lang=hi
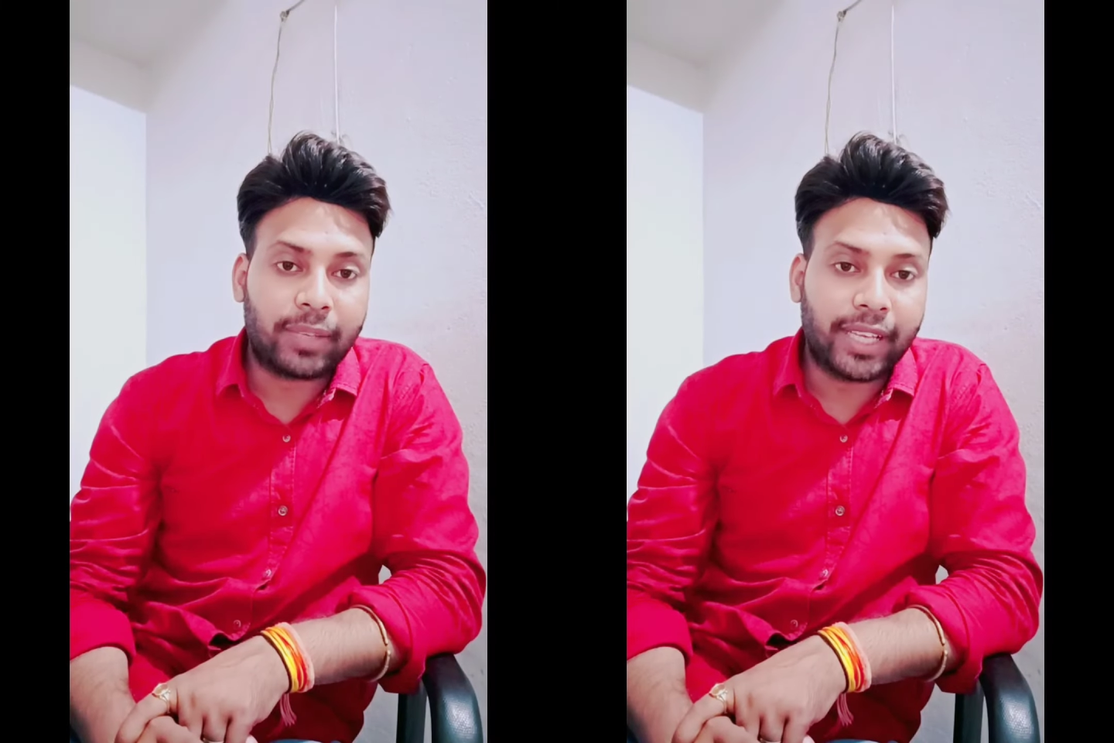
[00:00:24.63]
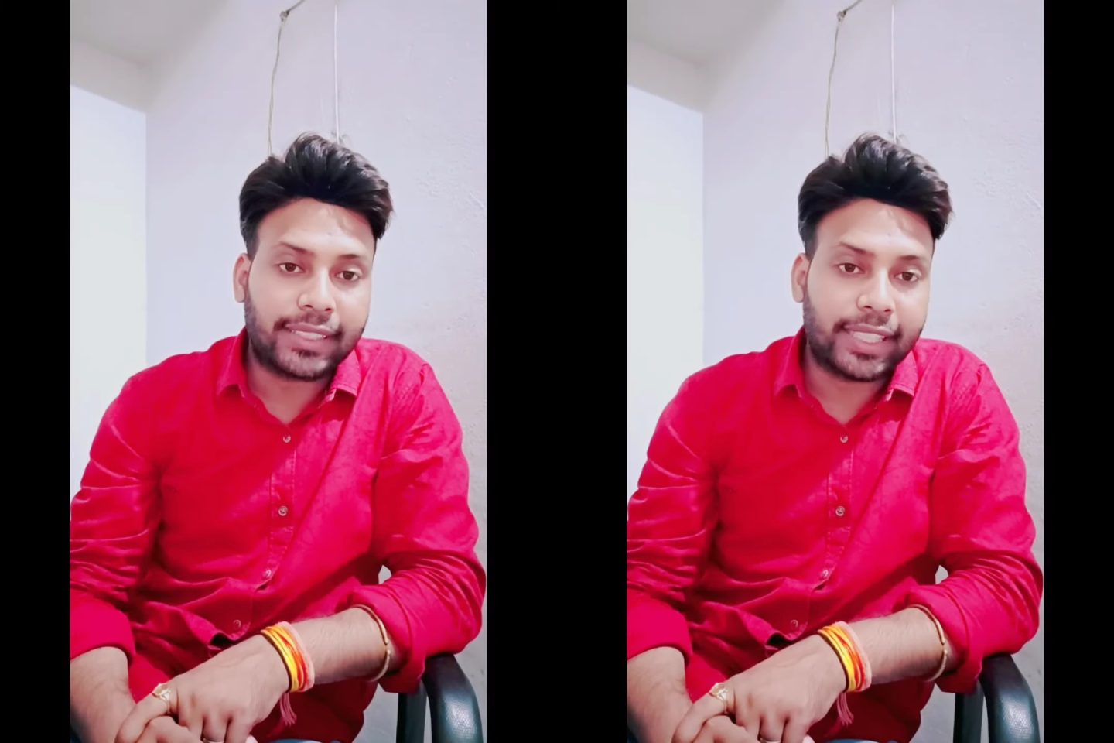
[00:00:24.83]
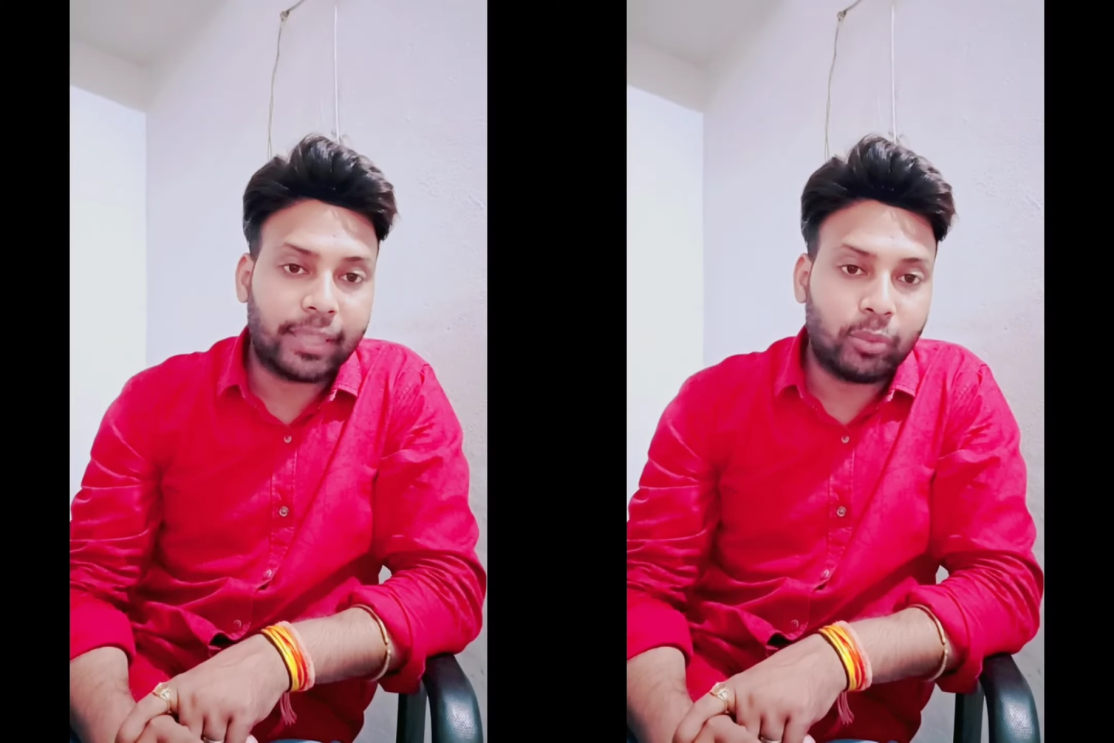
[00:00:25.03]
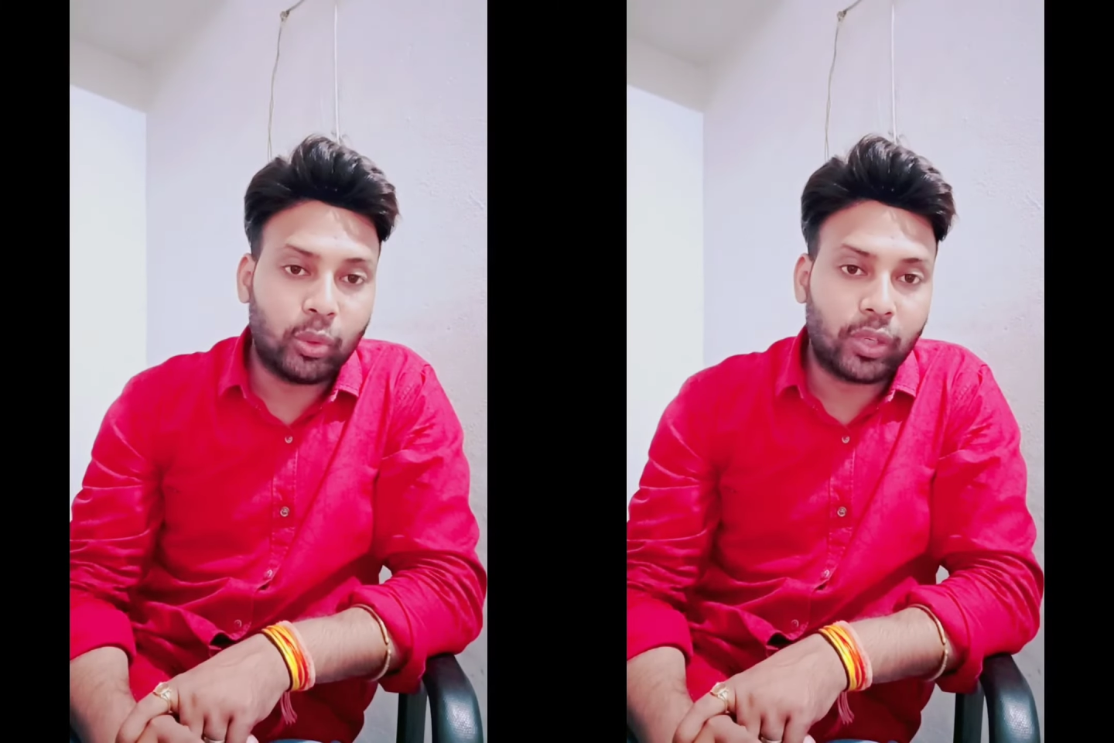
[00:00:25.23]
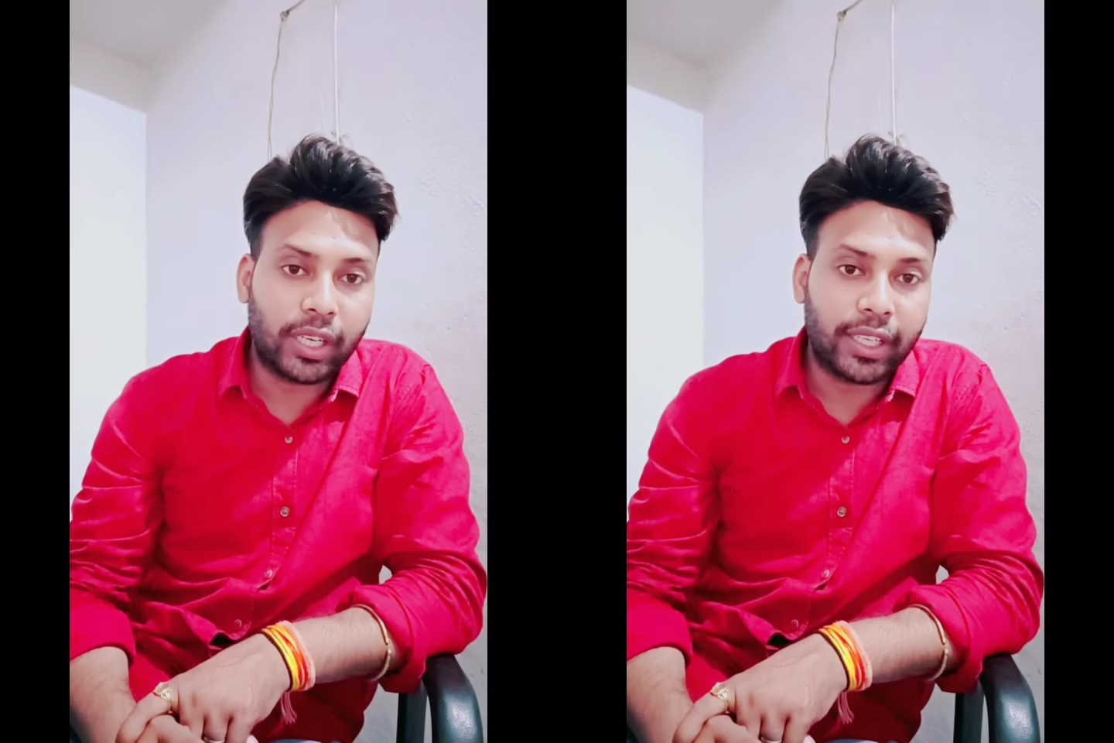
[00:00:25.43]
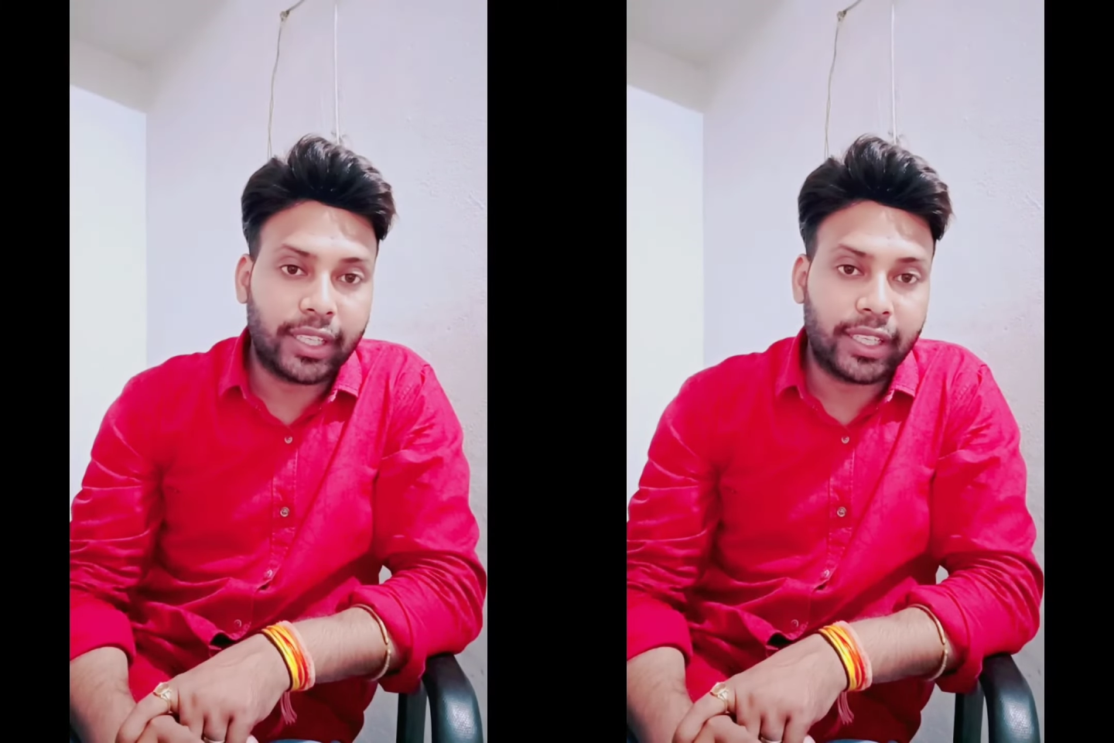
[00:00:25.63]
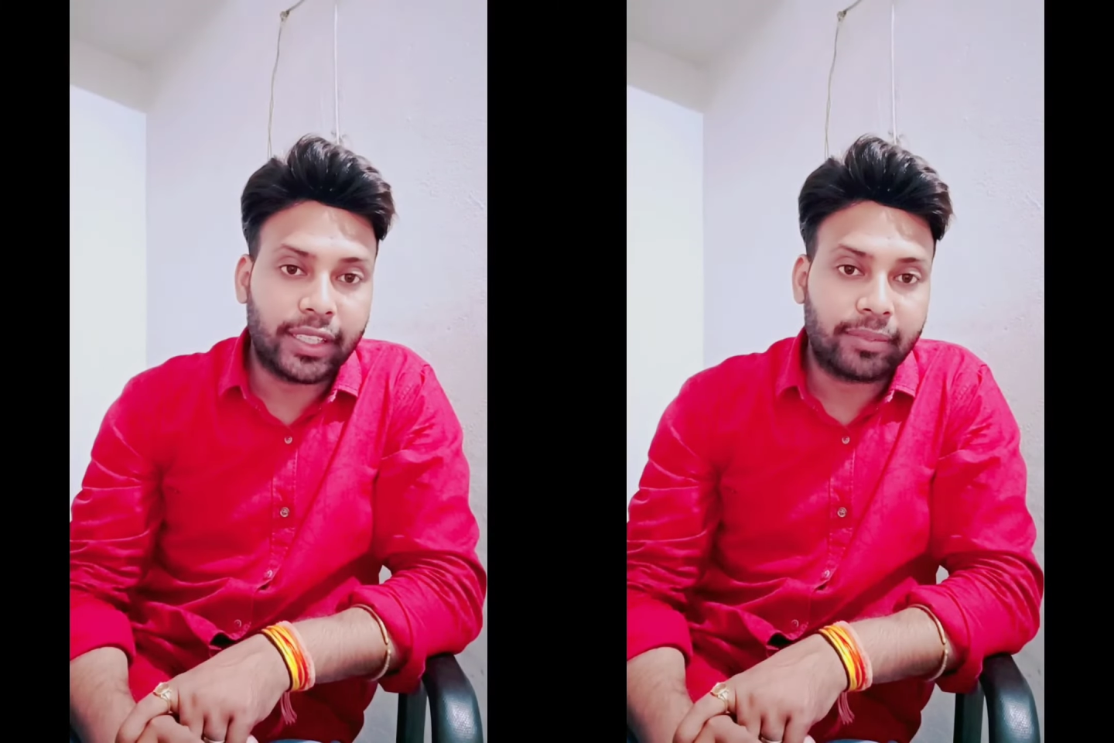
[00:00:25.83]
कैसे रिमूव करेंगे